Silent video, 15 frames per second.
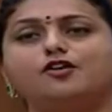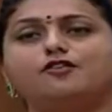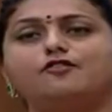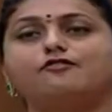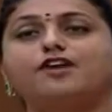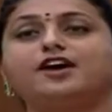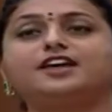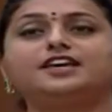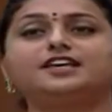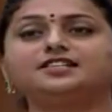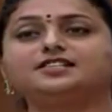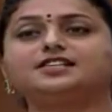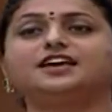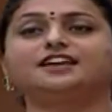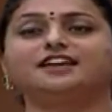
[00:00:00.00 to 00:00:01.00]

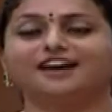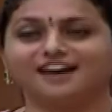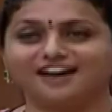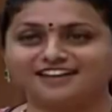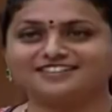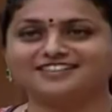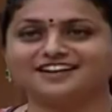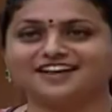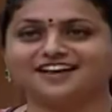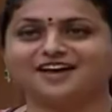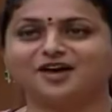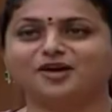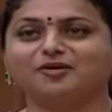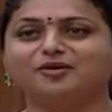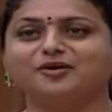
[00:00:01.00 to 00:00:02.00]
వైఎస్ఆర్ ఆసరా
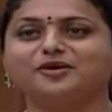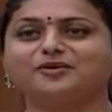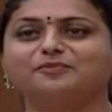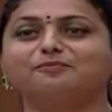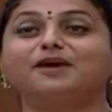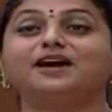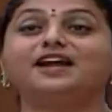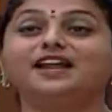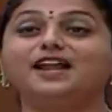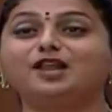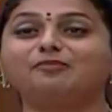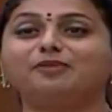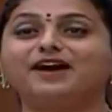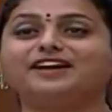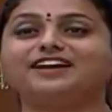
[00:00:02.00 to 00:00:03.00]
మహిళల
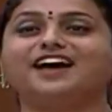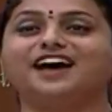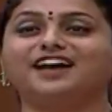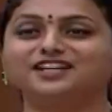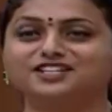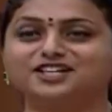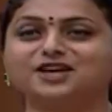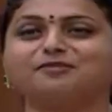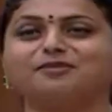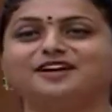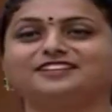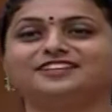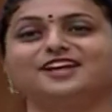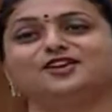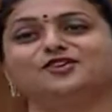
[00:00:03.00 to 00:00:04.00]
పాట అక్షయ
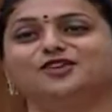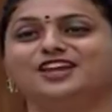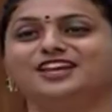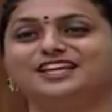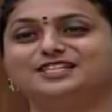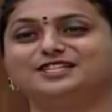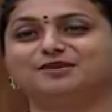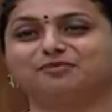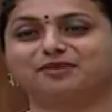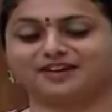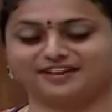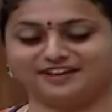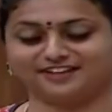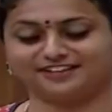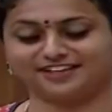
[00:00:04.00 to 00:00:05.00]
పాత్ర అని కూడా నేను
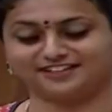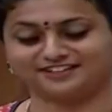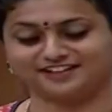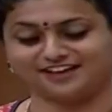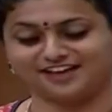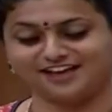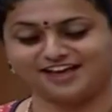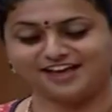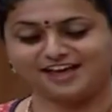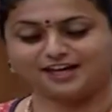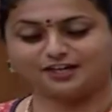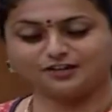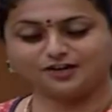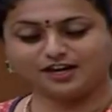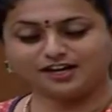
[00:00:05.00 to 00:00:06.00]
చెప్పగలను అధ్యక్ష
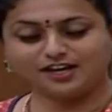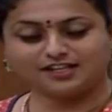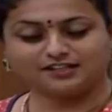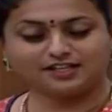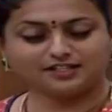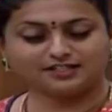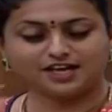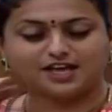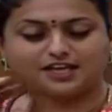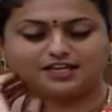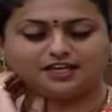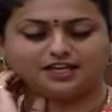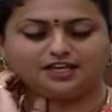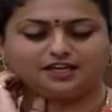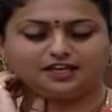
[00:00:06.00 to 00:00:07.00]
ఎందుకంటే అధ్యక్ష
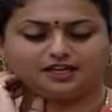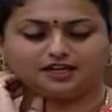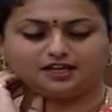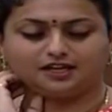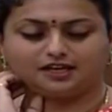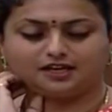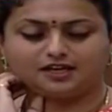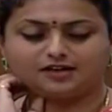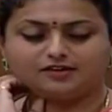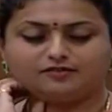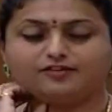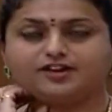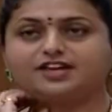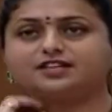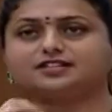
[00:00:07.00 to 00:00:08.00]
ఈ
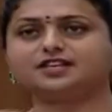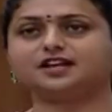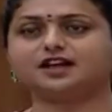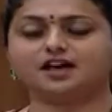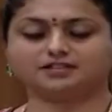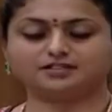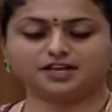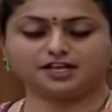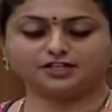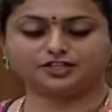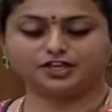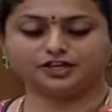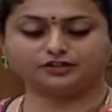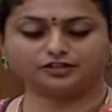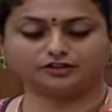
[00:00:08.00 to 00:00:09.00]
వైఎస్ఆర్ ఆసరా
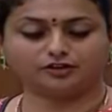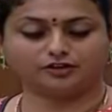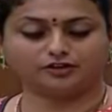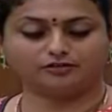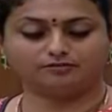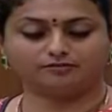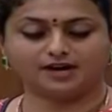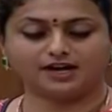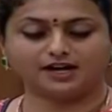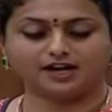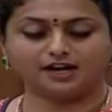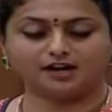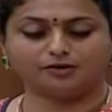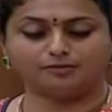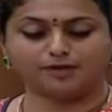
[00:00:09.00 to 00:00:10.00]
చేయుతతో
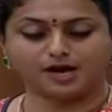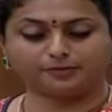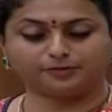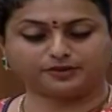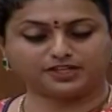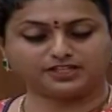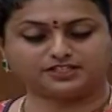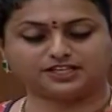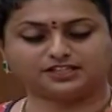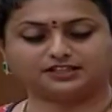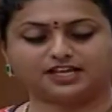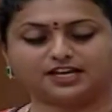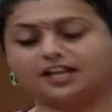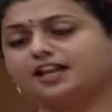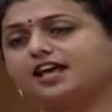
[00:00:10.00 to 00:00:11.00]
మహిళల్లో మార్పు తెచ్చే
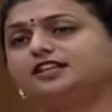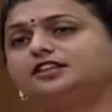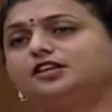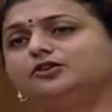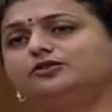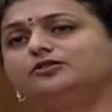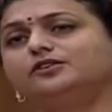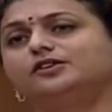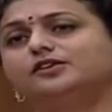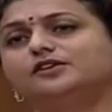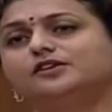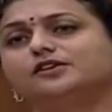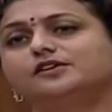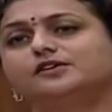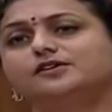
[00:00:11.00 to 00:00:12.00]
తలరాతలు
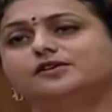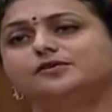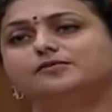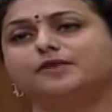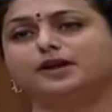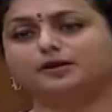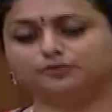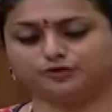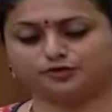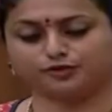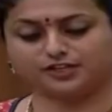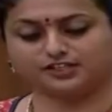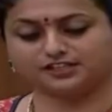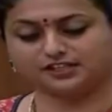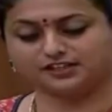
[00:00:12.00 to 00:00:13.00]
మనం
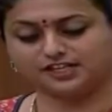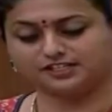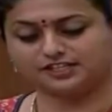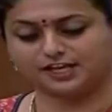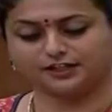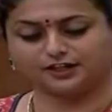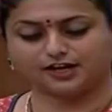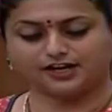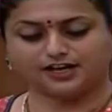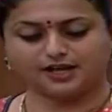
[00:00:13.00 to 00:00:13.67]
చూడొచ్చు అధ్యక్ష ఎందుకంటే